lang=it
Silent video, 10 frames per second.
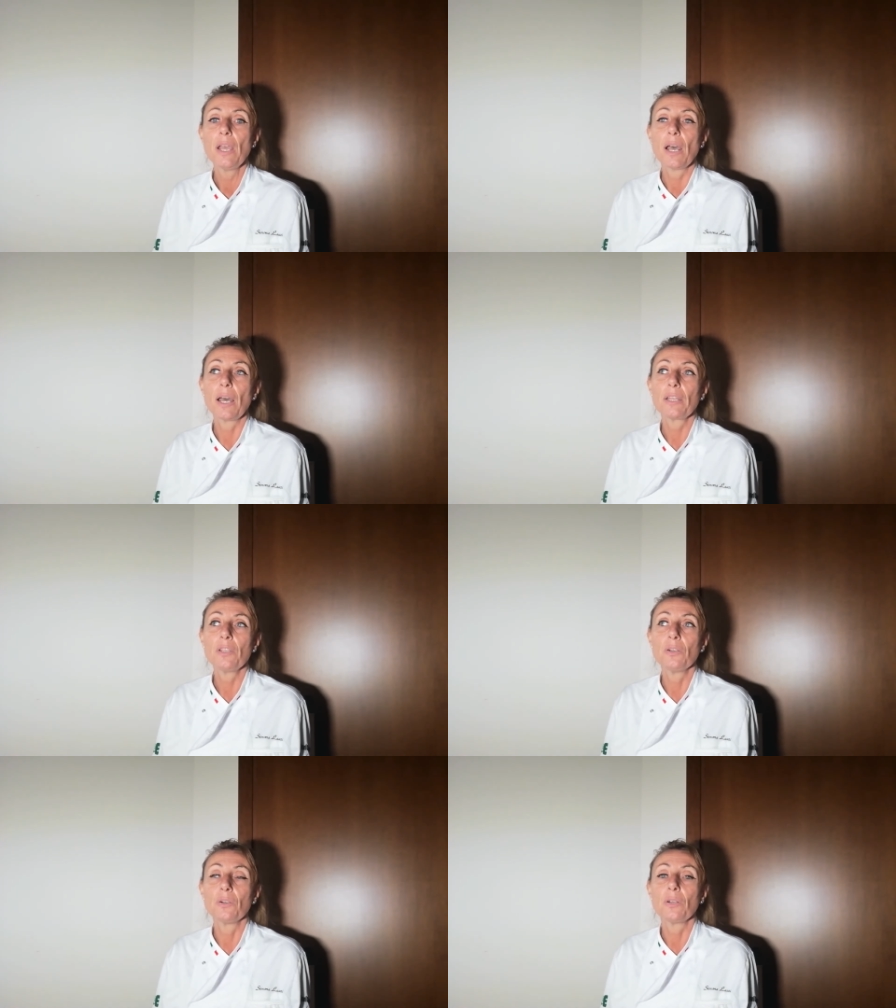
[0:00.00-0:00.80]

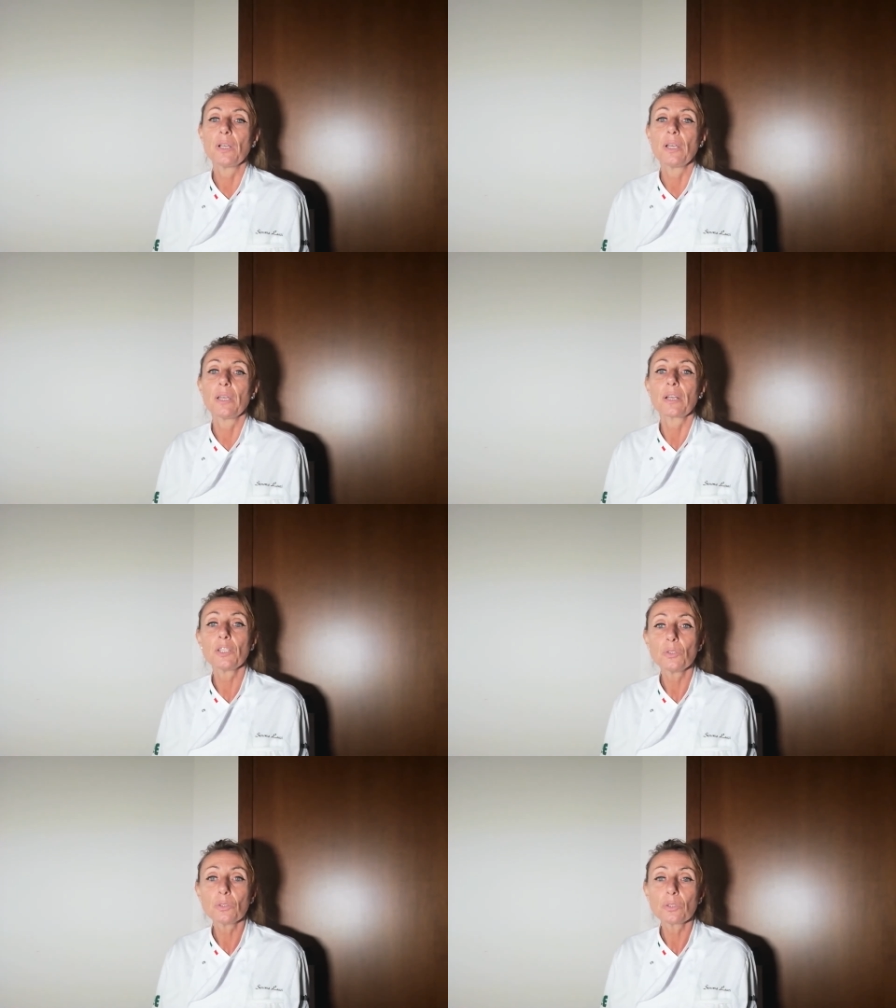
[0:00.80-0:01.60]
hanno eh,
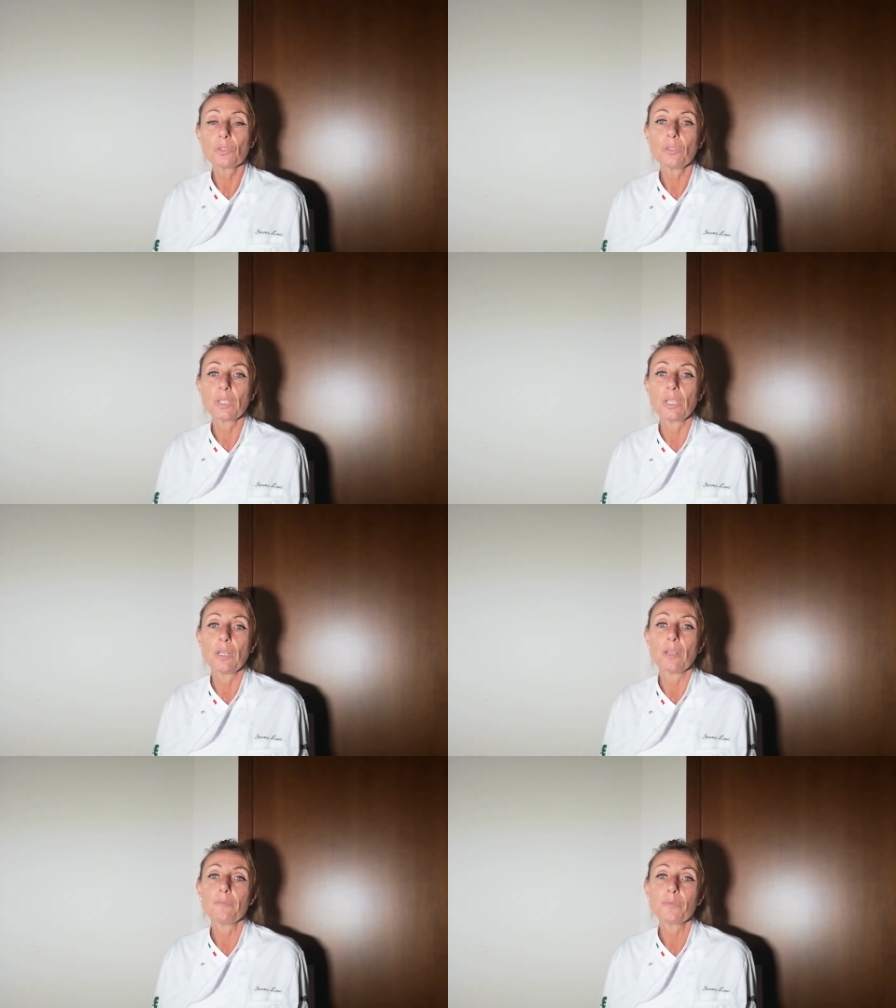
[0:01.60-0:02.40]
ridotto
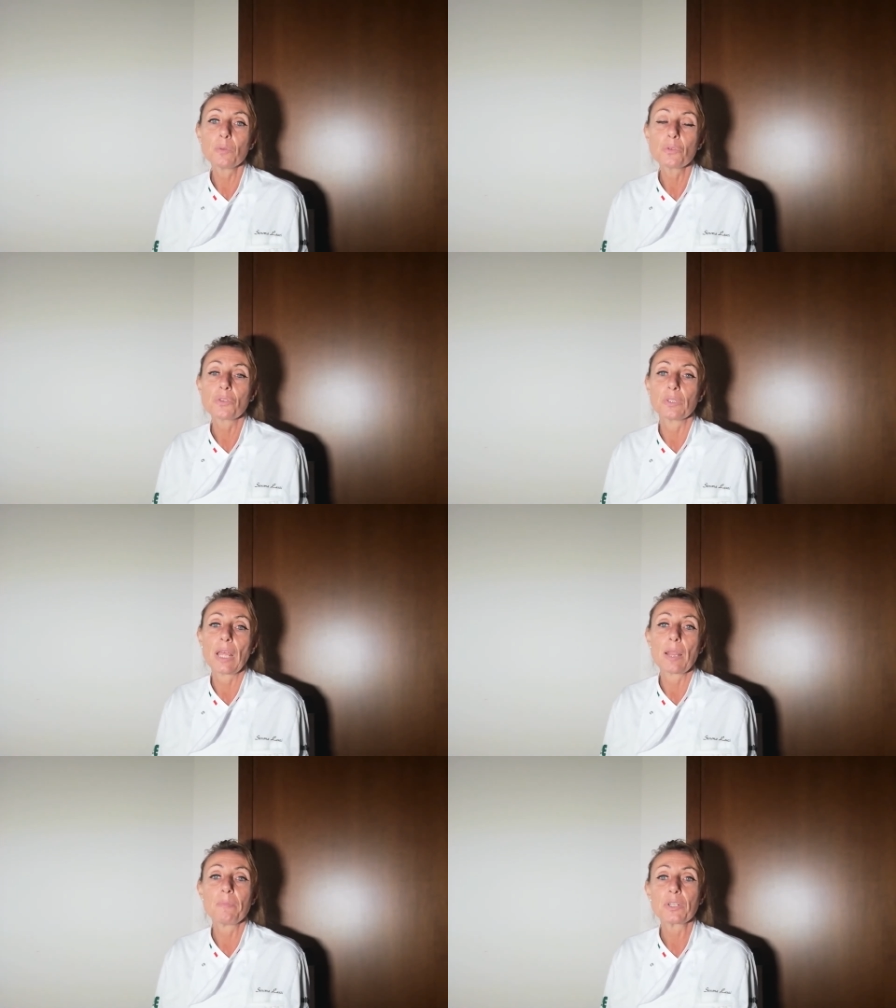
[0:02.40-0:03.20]
il flusso
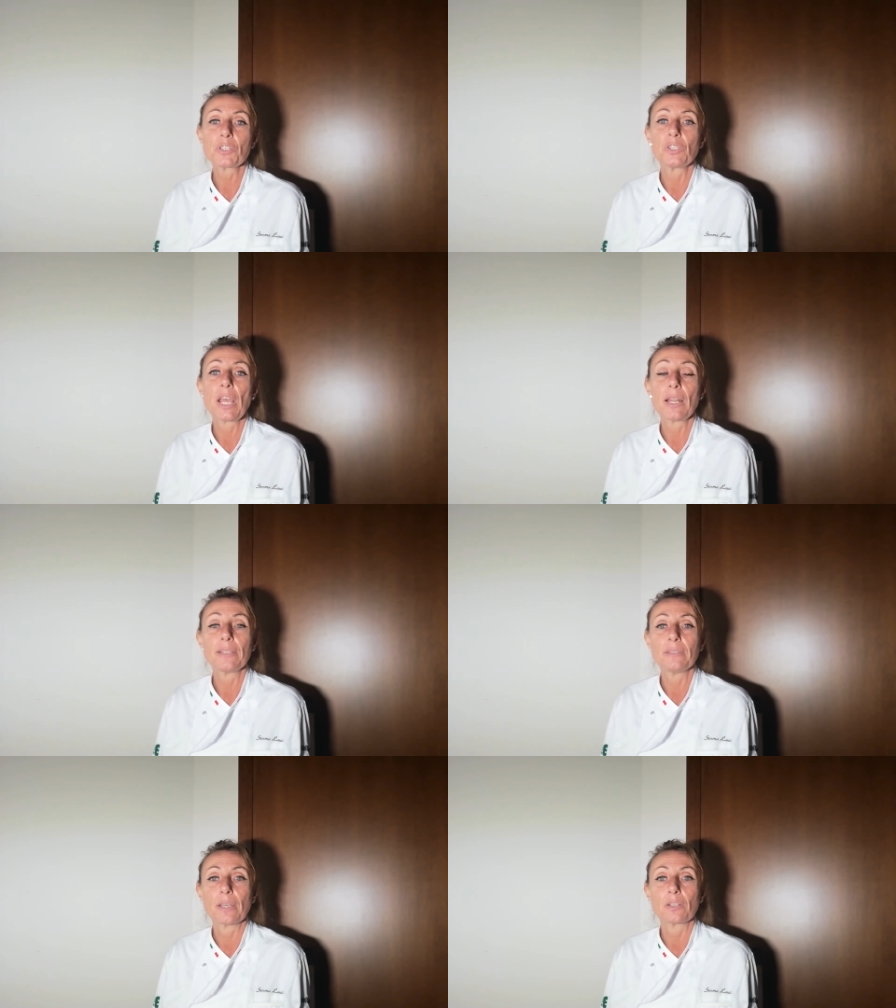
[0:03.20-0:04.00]
delle persone
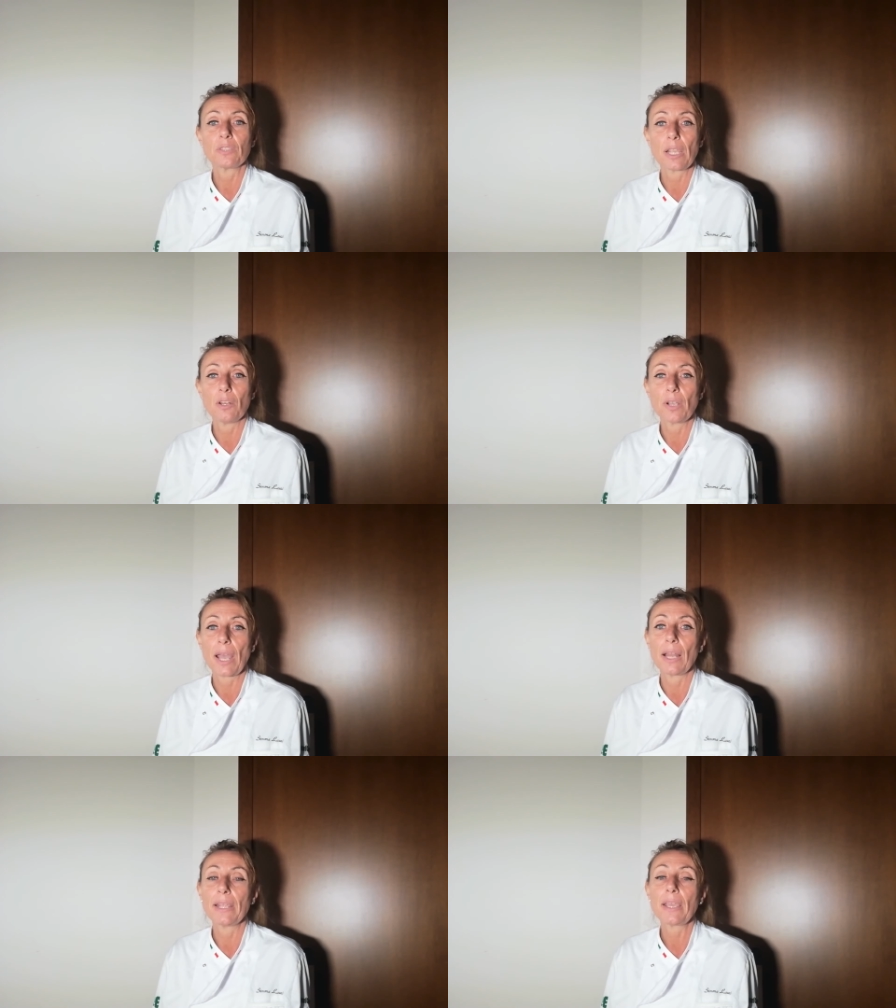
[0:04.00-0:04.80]
all'interno dei
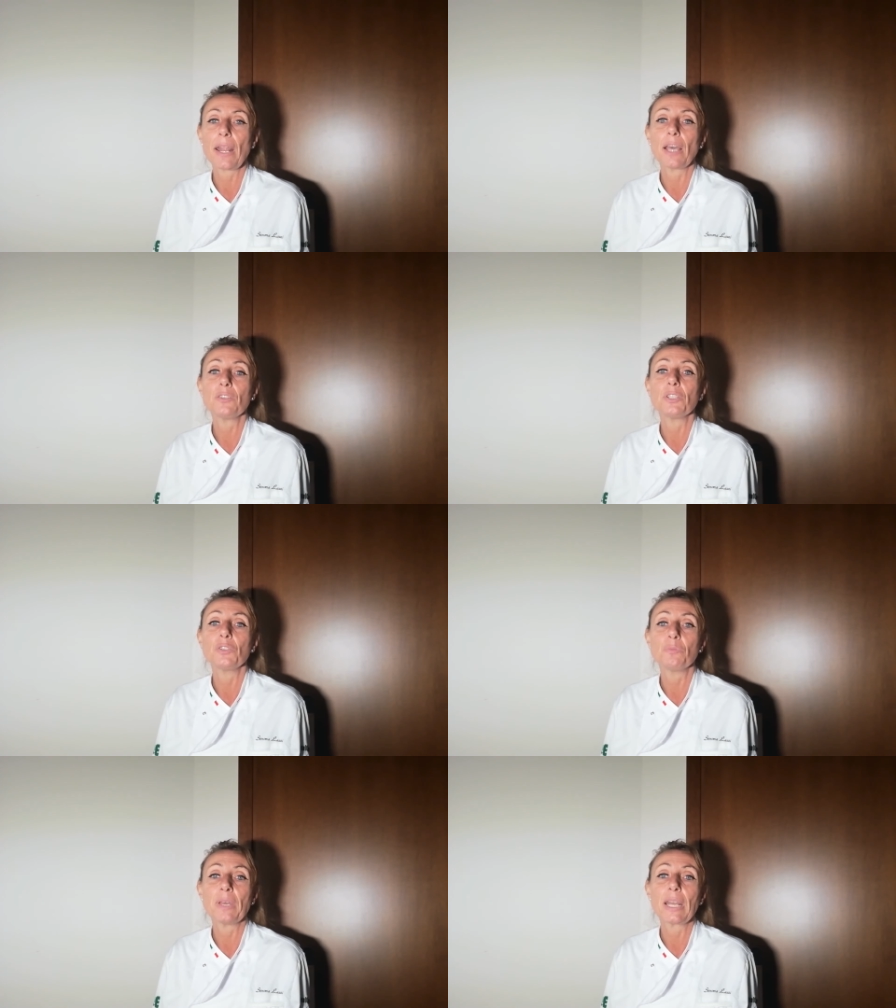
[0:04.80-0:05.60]
locali, creando
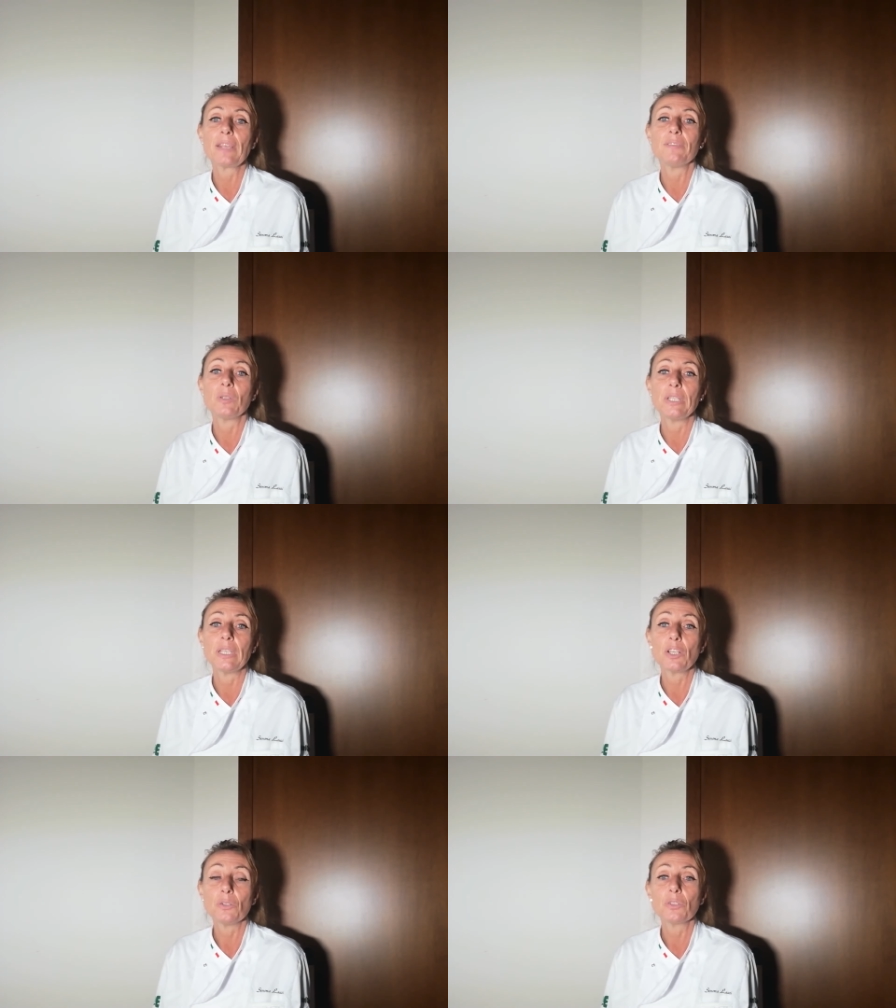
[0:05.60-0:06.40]

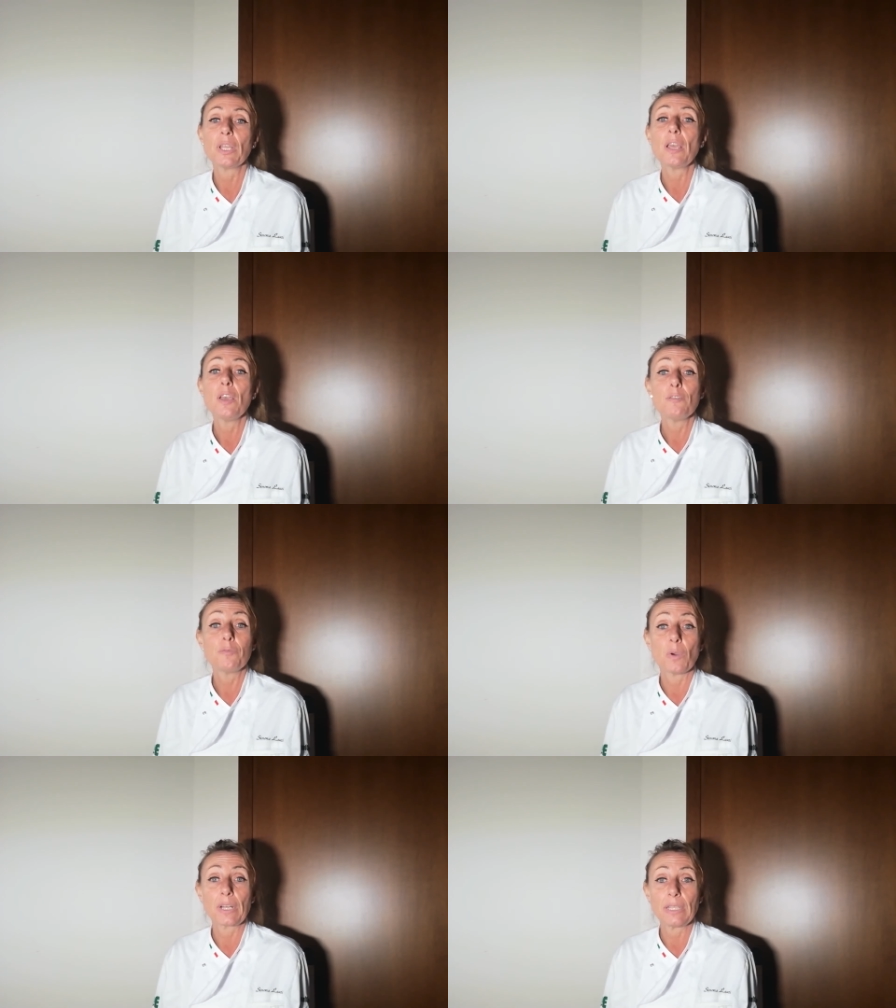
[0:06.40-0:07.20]
innumerevoli code
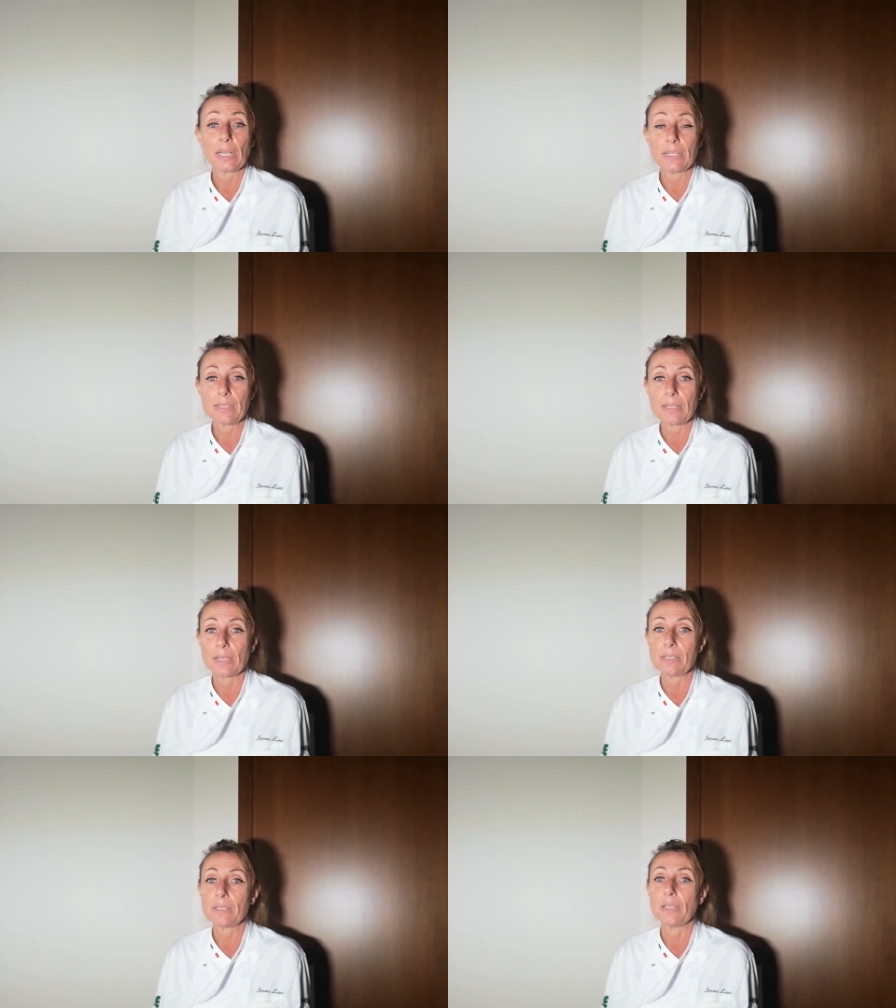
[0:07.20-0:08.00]
fuori dagli
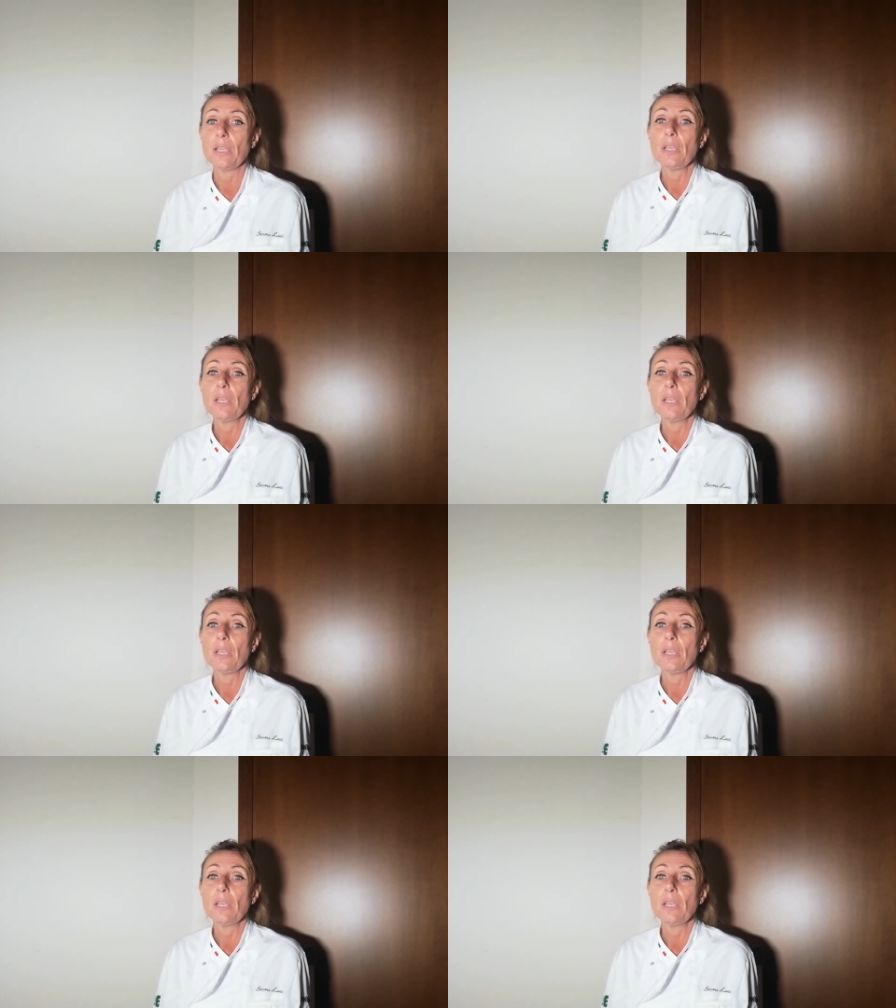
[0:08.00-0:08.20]
stessi.